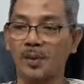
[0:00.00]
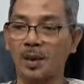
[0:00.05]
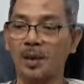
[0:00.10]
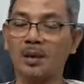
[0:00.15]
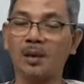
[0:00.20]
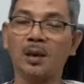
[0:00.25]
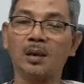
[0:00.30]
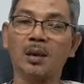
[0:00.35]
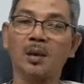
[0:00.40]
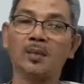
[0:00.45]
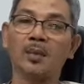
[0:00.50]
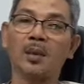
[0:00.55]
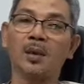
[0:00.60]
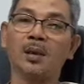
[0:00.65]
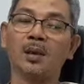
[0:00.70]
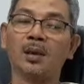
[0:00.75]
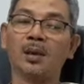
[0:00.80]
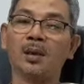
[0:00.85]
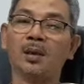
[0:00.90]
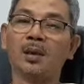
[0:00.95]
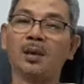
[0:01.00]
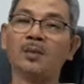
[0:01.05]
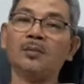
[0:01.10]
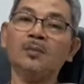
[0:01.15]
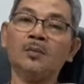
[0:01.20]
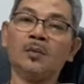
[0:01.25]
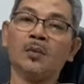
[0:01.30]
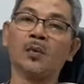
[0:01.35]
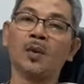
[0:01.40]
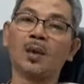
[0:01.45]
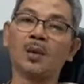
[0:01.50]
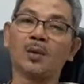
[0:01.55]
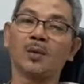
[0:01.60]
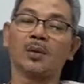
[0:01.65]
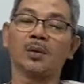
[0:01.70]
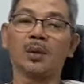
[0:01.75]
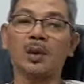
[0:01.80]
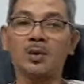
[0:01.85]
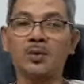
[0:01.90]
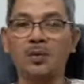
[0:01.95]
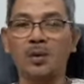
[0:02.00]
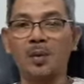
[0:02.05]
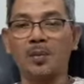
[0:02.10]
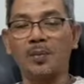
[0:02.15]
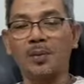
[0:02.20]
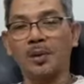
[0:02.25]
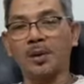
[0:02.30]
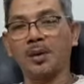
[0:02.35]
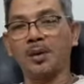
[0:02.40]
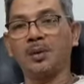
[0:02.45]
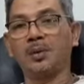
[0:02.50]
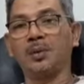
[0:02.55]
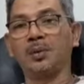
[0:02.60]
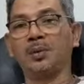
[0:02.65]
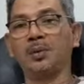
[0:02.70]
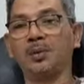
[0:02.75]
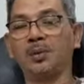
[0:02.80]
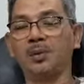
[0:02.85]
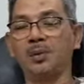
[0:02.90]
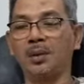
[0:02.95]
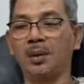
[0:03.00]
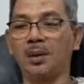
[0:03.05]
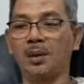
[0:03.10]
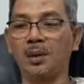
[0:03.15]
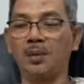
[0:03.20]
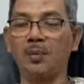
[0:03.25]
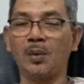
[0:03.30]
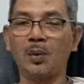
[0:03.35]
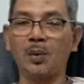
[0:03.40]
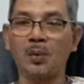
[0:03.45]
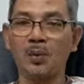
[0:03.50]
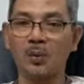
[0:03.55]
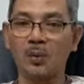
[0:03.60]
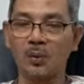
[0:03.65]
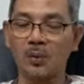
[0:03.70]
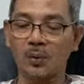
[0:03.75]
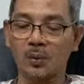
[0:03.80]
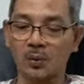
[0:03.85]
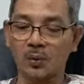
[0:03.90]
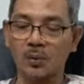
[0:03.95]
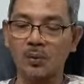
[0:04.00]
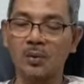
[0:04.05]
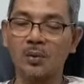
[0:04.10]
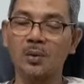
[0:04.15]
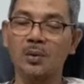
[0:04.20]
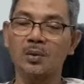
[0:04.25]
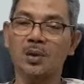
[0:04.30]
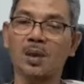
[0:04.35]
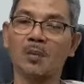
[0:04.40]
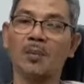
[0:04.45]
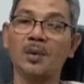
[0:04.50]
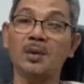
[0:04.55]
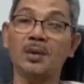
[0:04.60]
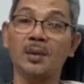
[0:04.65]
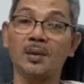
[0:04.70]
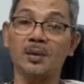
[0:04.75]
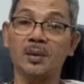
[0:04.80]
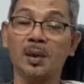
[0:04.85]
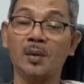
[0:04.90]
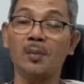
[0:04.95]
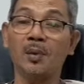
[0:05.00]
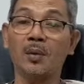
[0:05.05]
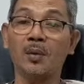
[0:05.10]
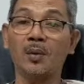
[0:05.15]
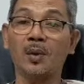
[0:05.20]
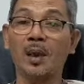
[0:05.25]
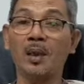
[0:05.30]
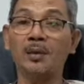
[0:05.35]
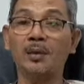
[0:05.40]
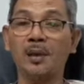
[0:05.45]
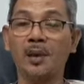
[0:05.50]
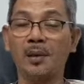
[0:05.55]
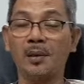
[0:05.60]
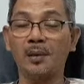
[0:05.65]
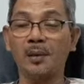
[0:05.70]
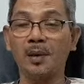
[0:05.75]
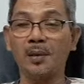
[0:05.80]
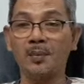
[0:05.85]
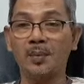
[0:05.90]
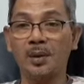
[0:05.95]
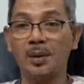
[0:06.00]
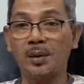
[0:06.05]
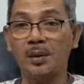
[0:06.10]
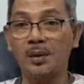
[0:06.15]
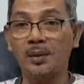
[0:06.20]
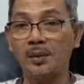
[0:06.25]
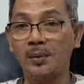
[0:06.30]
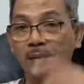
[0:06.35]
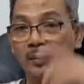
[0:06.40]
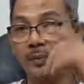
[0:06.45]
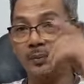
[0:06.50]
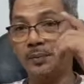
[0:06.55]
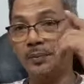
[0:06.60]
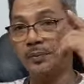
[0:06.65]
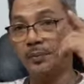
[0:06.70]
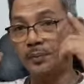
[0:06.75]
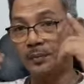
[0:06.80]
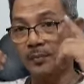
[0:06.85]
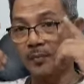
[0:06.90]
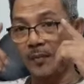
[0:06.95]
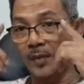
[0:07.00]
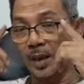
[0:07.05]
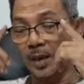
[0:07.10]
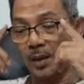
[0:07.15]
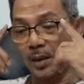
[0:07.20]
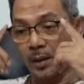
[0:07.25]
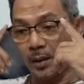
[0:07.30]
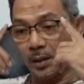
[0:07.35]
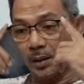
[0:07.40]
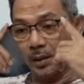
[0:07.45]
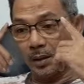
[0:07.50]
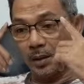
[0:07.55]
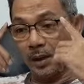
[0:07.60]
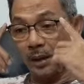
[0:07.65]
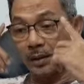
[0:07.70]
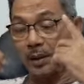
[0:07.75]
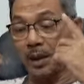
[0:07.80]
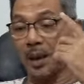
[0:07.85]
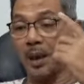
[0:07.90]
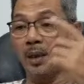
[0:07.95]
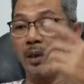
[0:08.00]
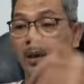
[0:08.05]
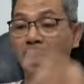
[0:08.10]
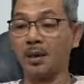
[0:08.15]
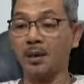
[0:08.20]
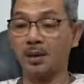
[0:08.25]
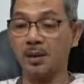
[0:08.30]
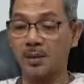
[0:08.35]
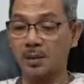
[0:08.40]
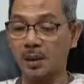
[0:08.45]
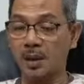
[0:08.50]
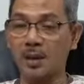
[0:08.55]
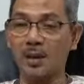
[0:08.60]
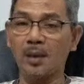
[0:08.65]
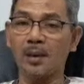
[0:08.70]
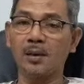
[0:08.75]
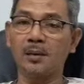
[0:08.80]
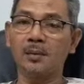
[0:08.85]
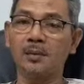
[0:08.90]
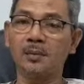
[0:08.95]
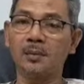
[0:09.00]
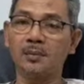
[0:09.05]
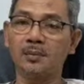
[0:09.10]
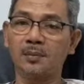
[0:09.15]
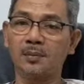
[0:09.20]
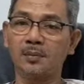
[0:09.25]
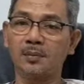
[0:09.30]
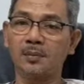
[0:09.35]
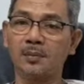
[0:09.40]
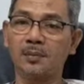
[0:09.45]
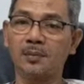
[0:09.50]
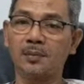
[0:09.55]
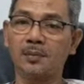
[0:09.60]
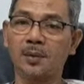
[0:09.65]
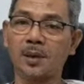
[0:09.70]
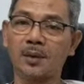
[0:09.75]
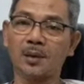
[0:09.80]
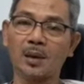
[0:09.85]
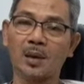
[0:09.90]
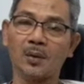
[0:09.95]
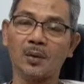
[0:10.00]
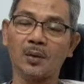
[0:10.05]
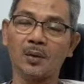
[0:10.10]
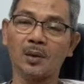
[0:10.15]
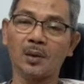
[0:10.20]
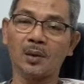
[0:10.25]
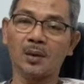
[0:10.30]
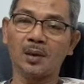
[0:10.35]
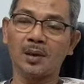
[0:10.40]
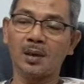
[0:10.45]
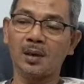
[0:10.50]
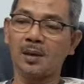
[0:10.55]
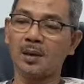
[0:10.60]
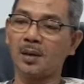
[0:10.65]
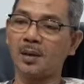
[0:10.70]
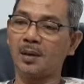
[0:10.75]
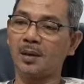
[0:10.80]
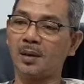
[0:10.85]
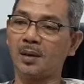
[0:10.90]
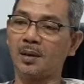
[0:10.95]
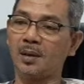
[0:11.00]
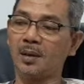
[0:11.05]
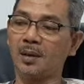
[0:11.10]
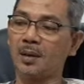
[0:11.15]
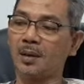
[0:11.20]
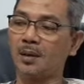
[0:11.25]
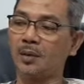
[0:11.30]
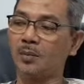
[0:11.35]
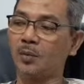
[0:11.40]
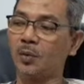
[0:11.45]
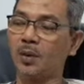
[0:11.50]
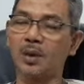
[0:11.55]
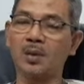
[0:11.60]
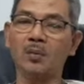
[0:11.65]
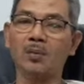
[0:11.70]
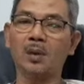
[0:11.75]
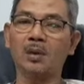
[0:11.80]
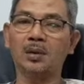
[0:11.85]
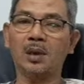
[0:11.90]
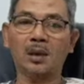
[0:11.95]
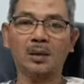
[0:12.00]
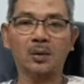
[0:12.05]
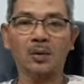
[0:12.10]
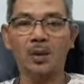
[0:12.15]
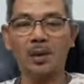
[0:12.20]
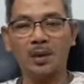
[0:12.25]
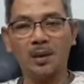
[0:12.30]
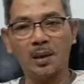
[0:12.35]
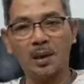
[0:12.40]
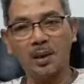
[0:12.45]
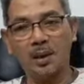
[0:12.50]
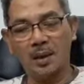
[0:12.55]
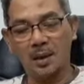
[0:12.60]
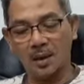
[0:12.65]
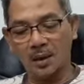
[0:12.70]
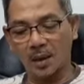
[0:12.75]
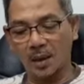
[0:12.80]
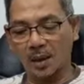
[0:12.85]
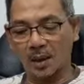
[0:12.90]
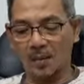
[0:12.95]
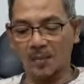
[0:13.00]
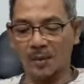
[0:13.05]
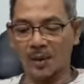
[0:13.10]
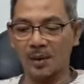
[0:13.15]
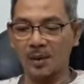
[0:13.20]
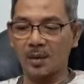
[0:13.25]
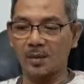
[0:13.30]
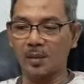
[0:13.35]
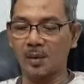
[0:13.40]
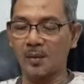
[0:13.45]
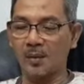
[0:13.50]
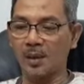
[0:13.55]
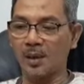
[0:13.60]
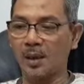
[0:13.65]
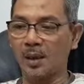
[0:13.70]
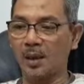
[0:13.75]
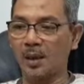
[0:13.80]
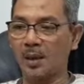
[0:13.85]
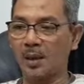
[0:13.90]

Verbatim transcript: Pernyataannya Pak Wali Kota juga begitu. Jadi menunggu sampai selesai baru datang, kan begitu. Di yang terakhir saya nggak tahu ini, ya ini mungkin umat Katolik lah ya apa bahwa